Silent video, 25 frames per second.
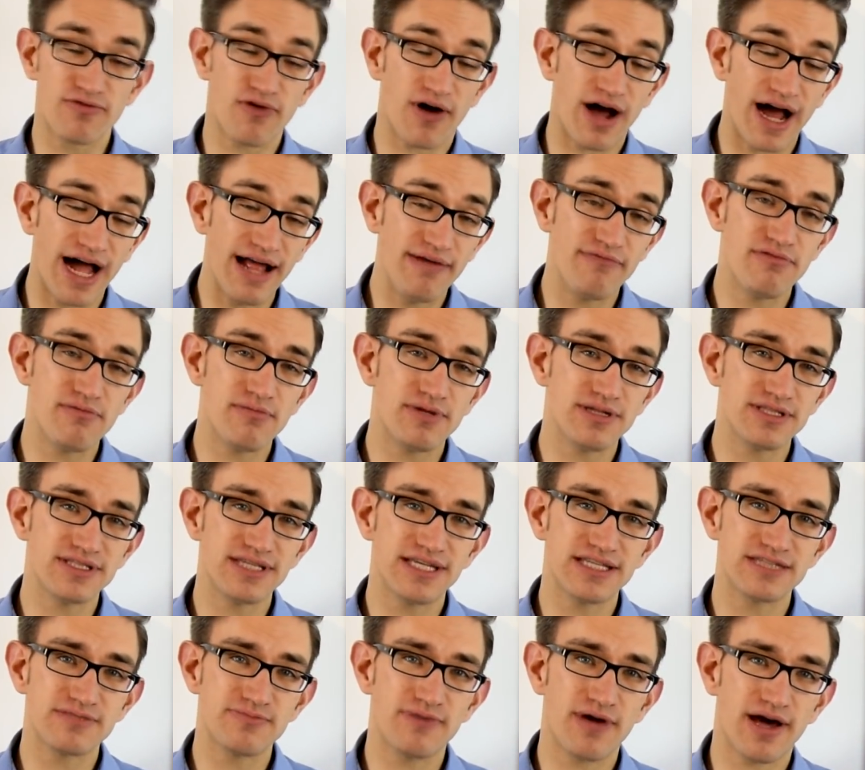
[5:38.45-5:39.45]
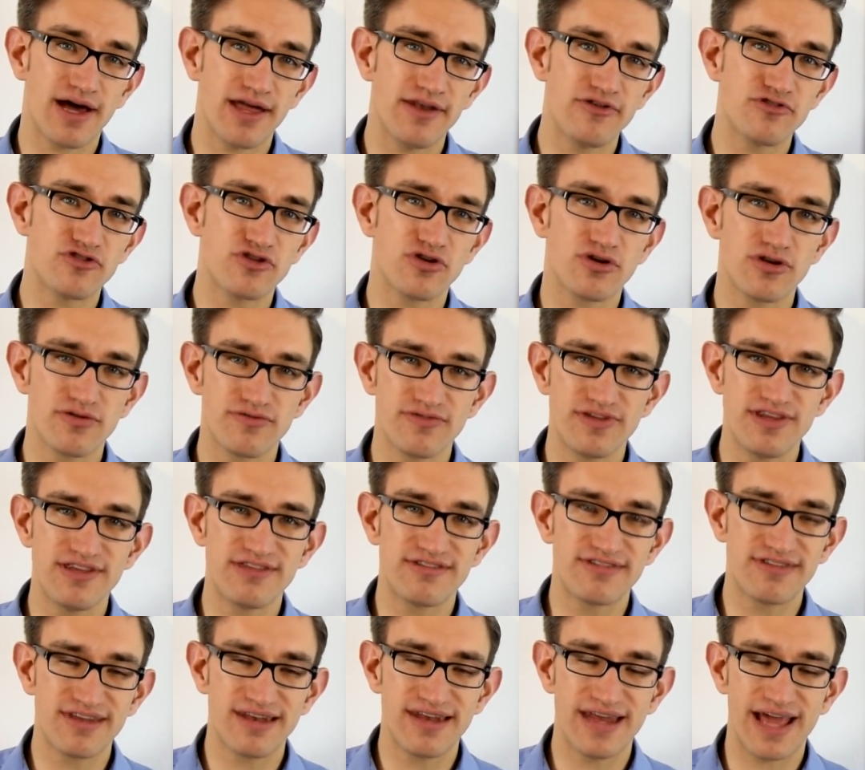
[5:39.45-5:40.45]
Vor allem, wenn man sich jetzt mal anschaut, wie
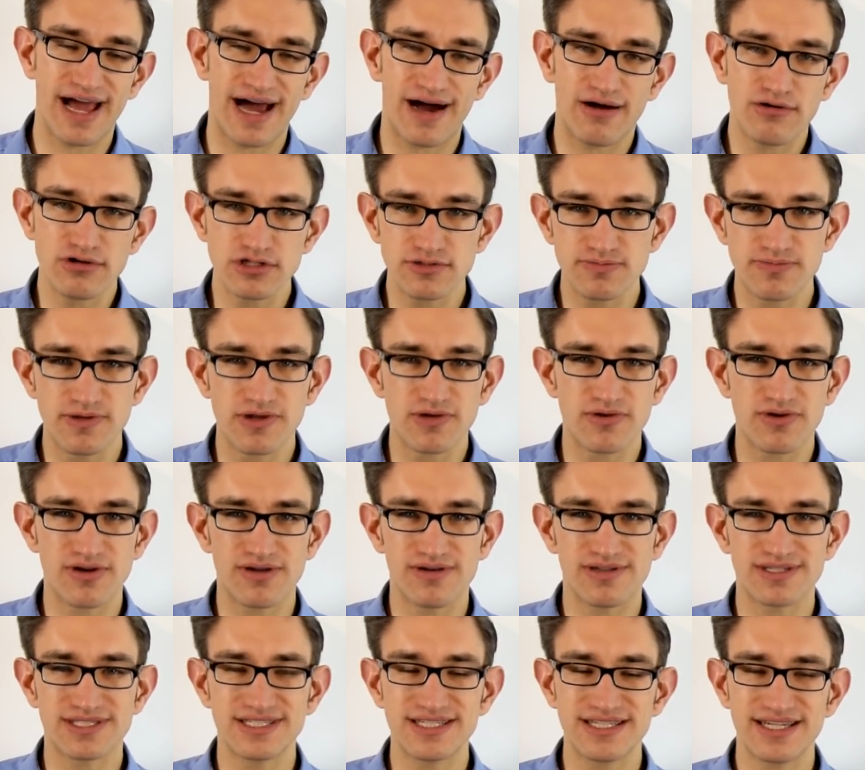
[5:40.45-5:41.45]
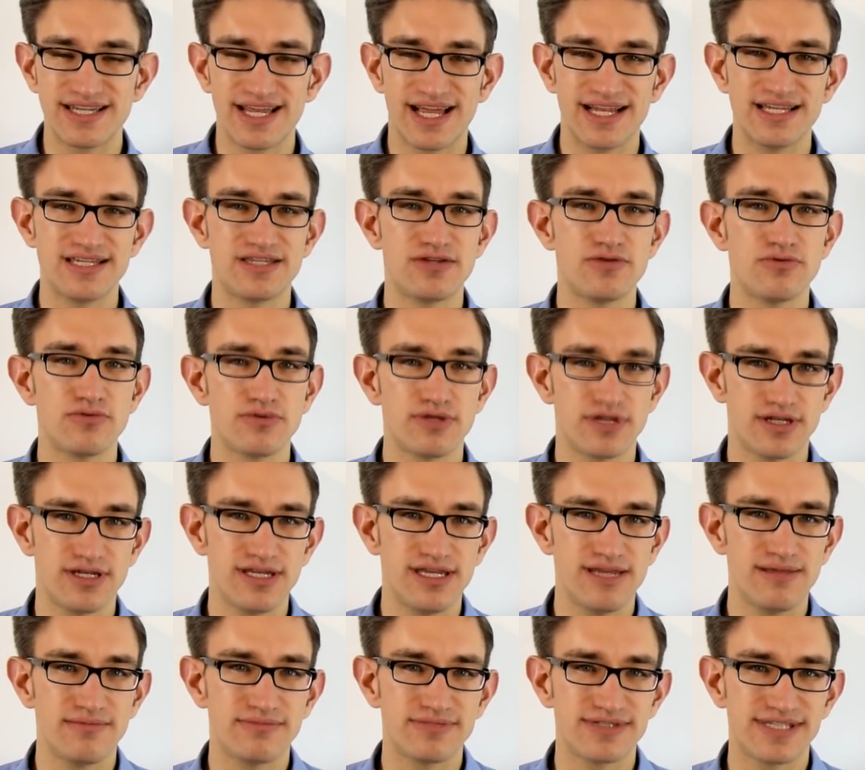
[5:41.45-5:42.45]
ist denn der Ausblick oder was sind denn eigentlich die
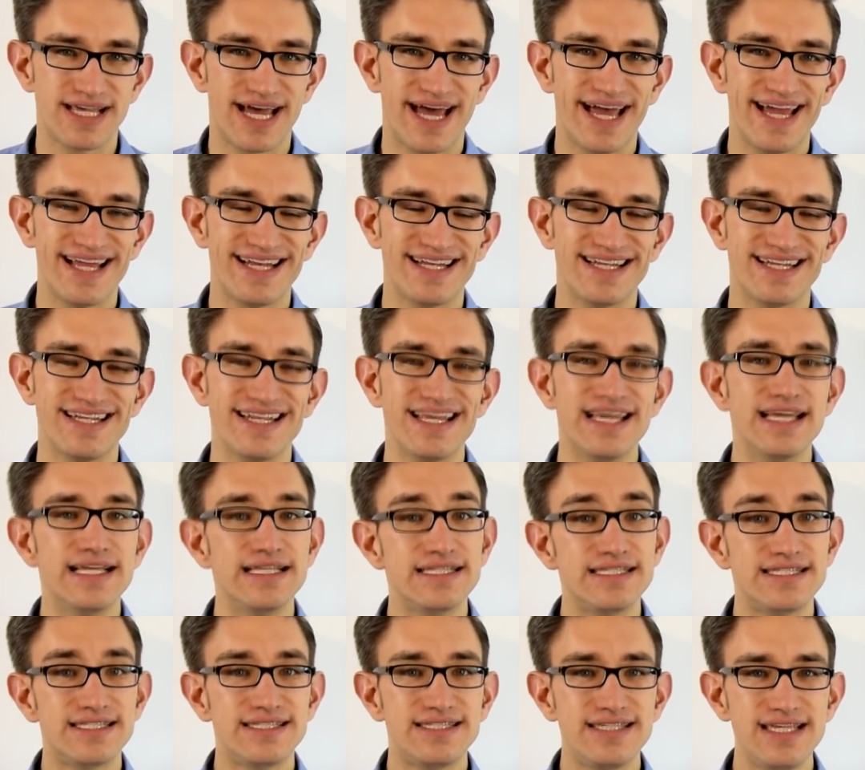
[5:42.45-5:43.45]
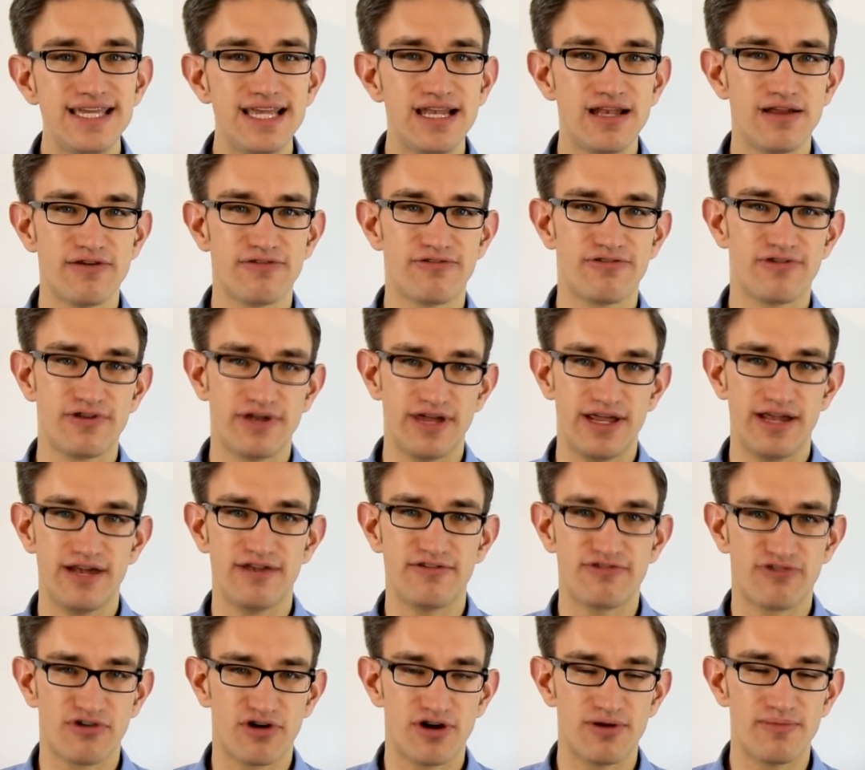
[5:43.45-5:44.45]
unternehmenseigenen Ziele von
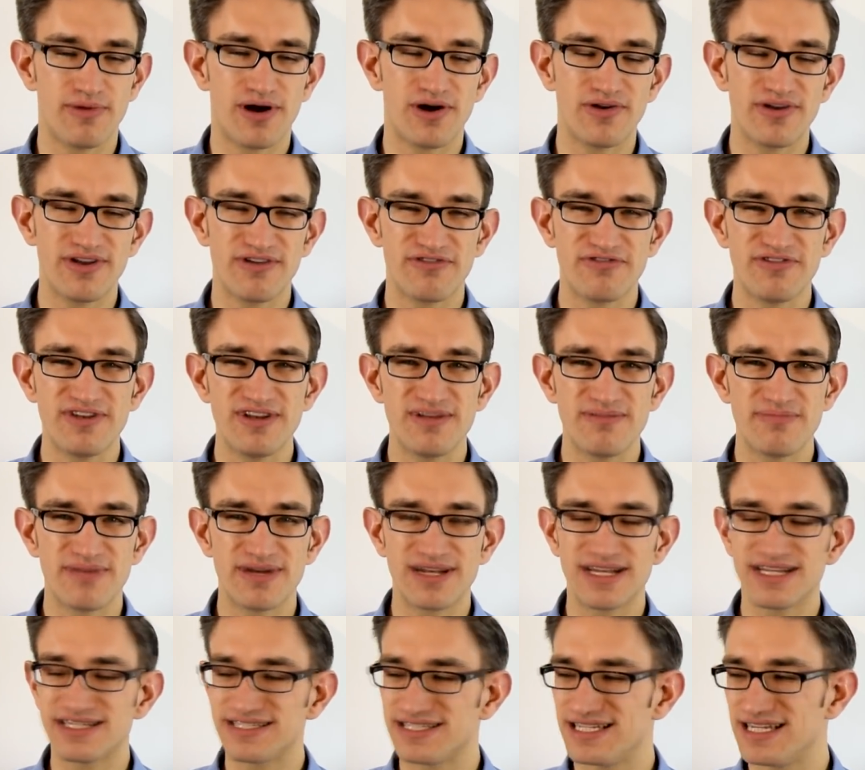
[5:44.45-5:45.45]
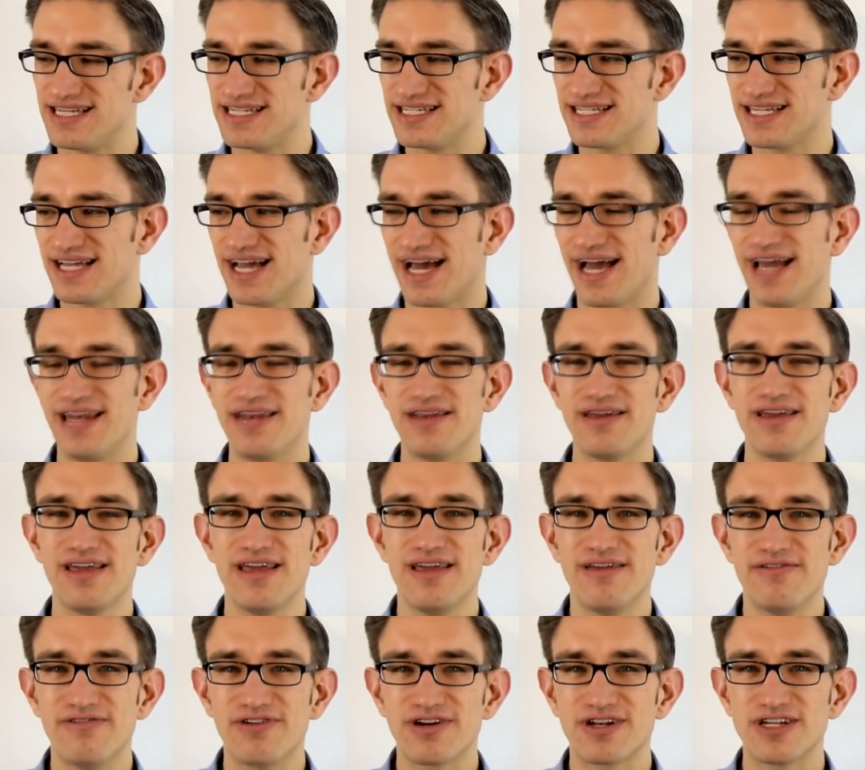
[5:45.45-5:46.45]
LVMH und da findet man tatsächlich keine
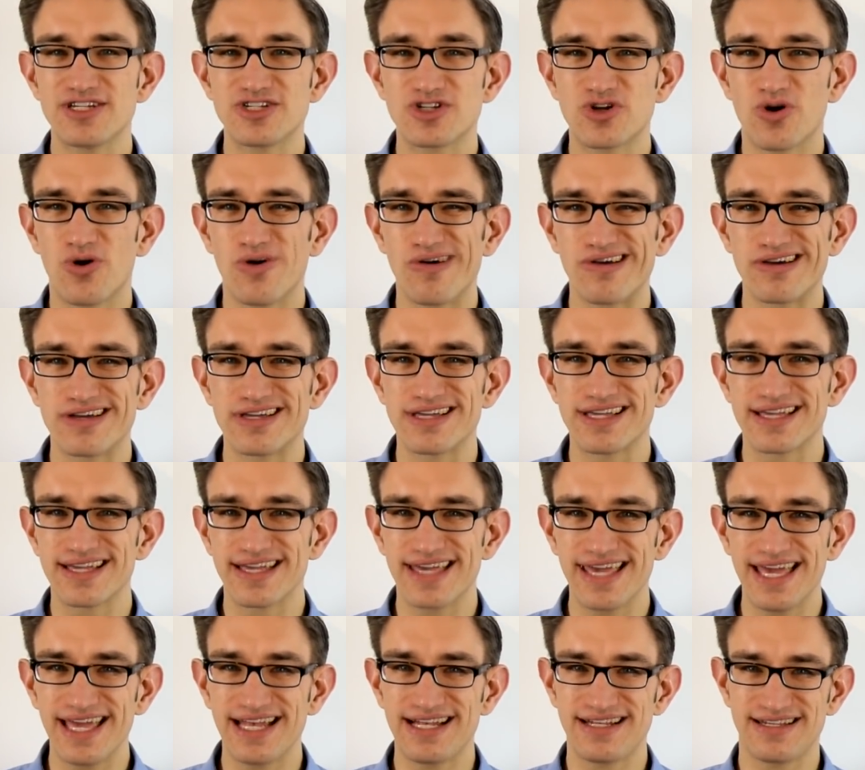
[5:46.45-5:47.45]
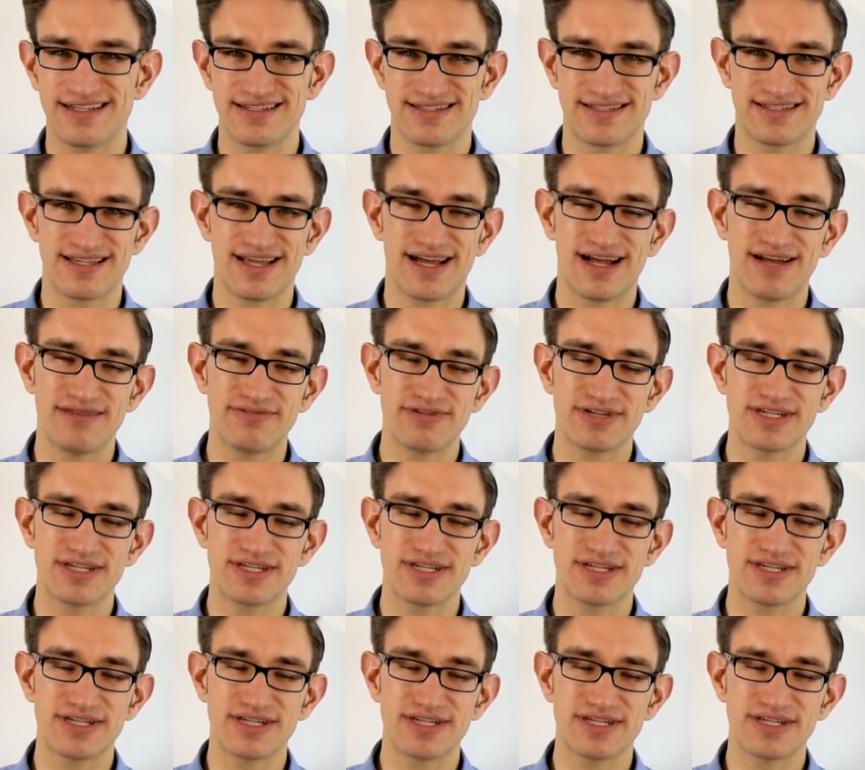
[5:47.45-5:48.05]
wirklich konkreten Zahlen,